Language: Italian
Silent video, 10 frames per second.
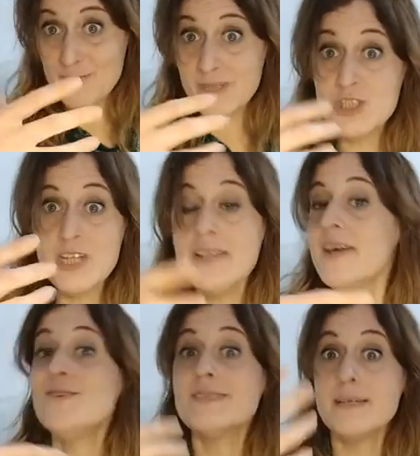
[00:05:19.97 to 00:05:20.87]
immaginata la
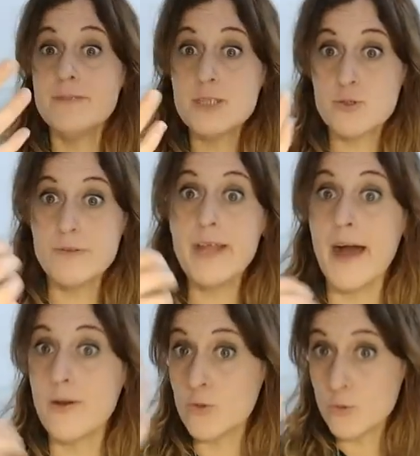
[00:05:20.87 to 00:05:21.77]
nostra
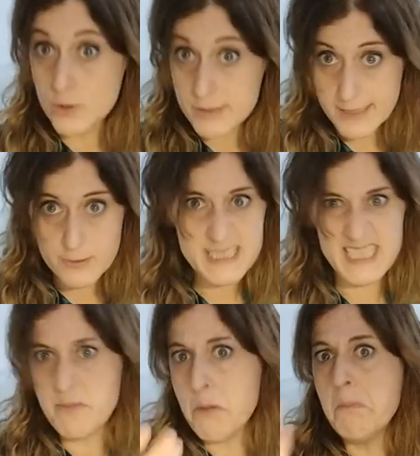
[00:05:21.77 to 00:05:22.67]
persona con cui io stavo insieme,